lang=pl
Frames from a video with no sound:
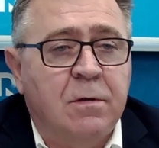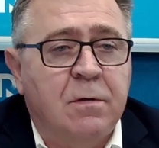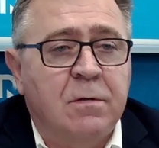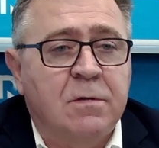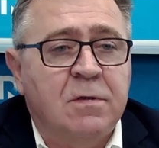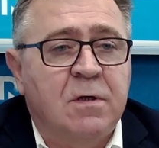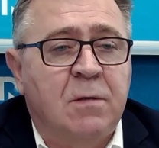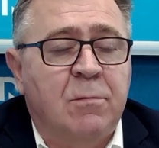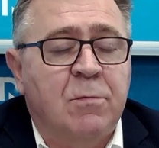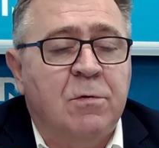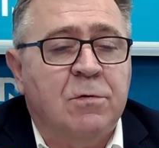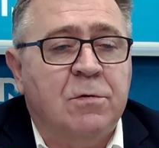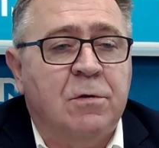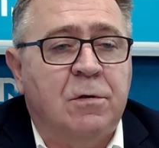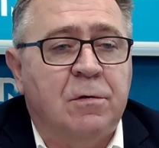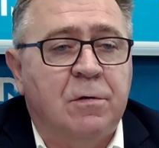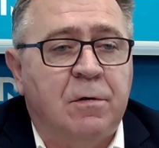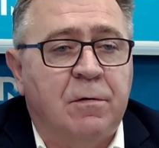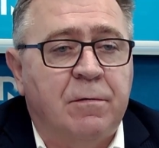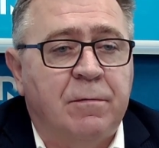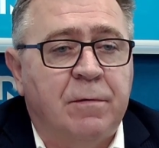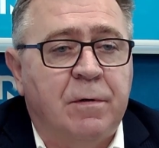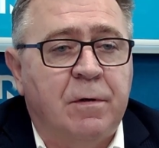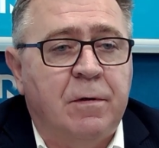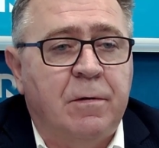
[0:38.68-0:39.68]

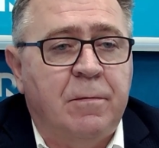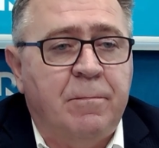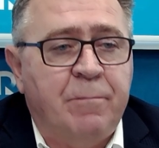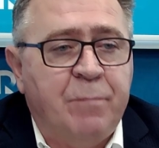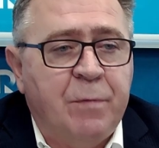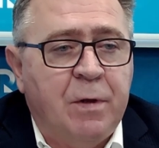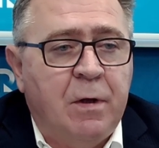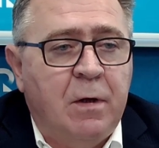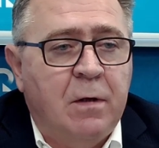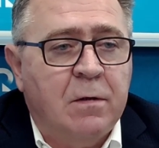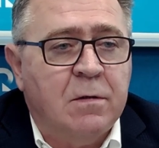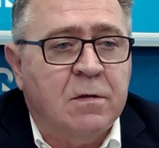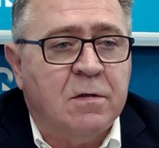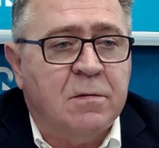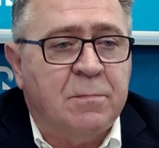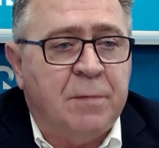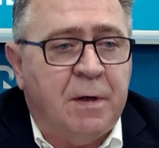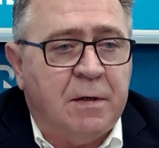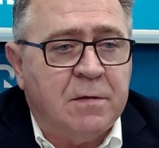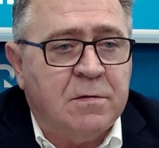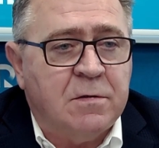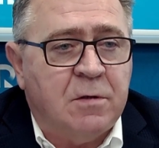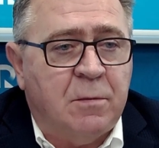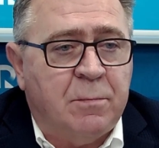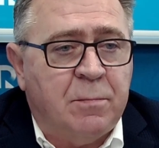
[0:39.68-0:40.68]
samorządowe z
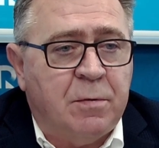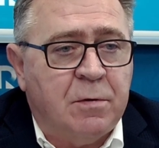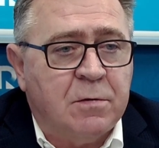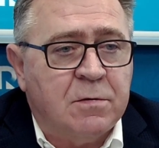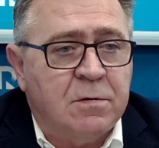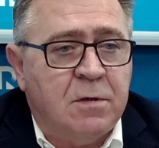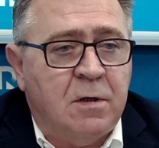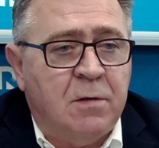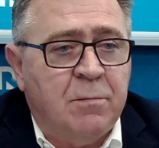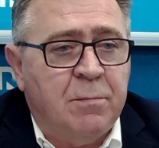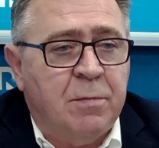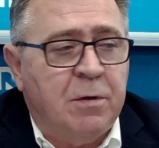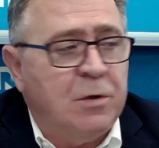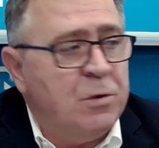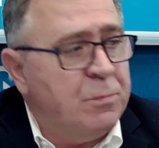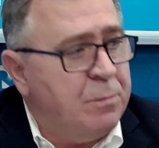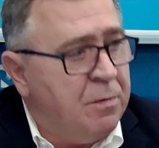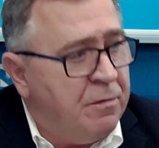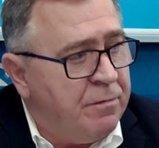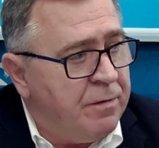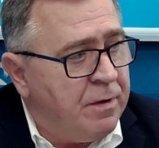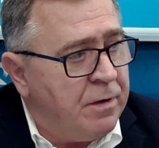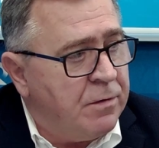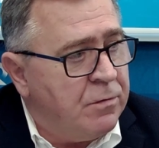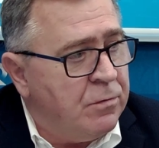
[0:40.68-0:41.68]
miasta Poznań, 5
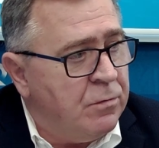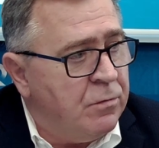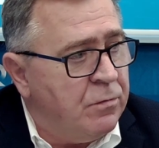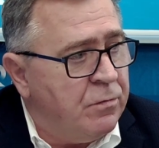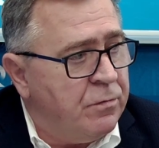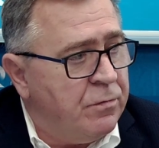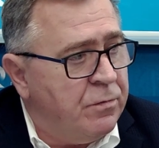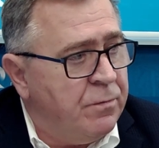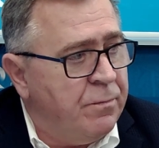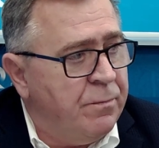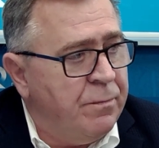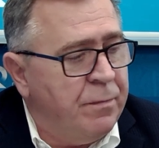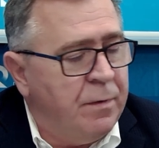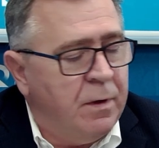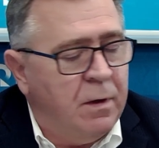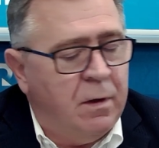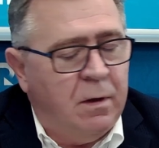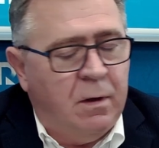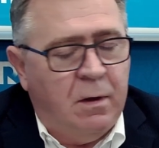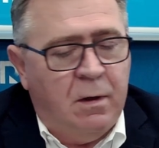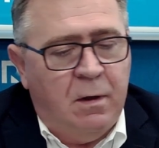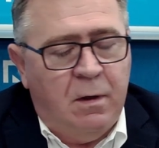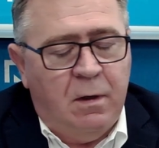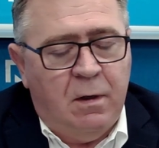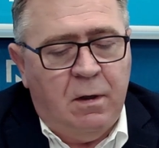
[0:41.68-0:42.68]
powiatów
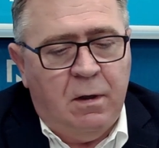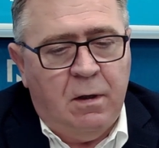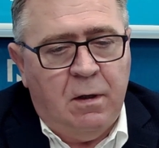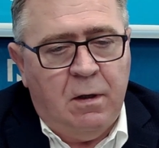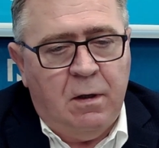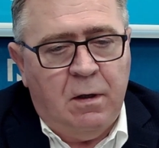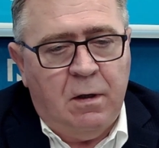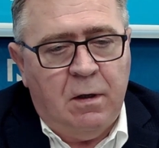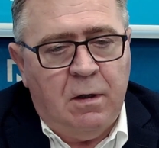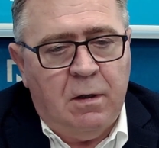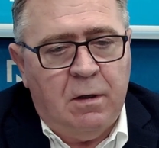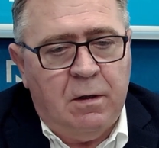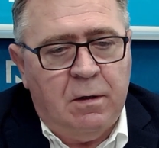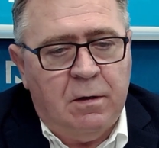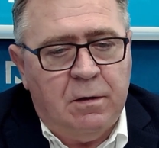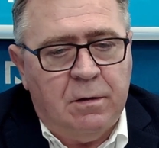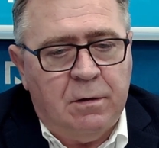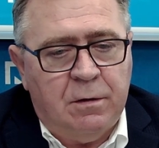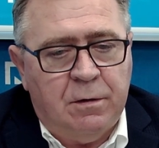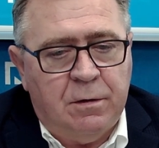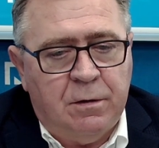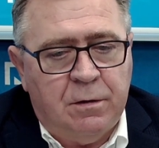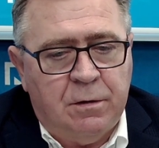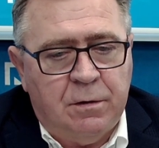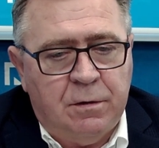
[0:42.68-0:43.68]
e,
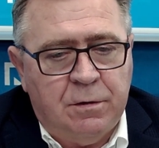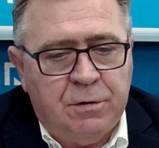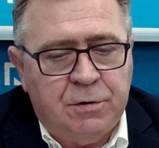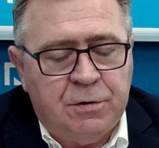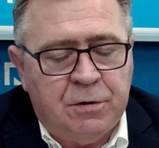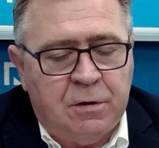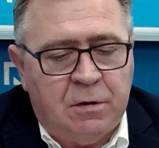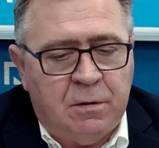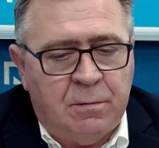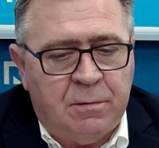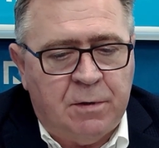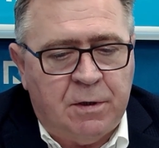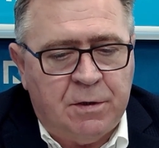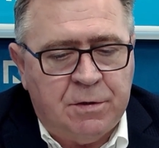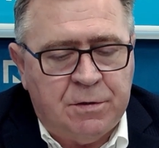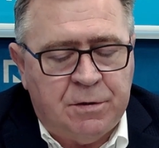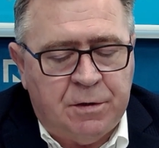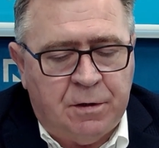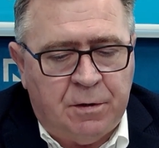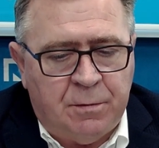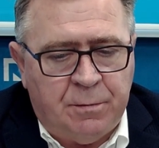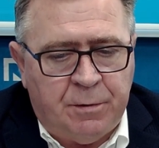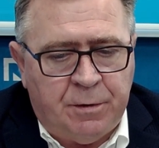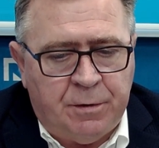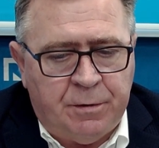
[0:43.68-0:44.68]
i
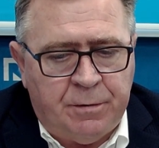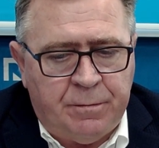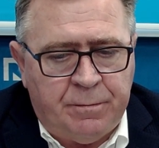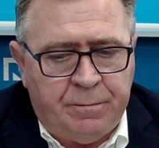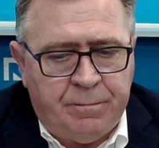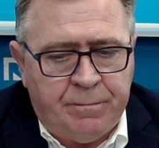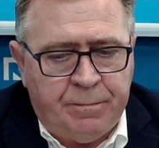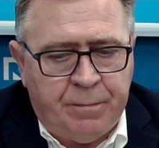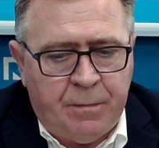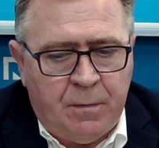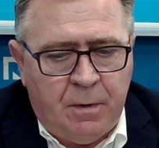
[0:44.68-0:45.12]
17 gmin.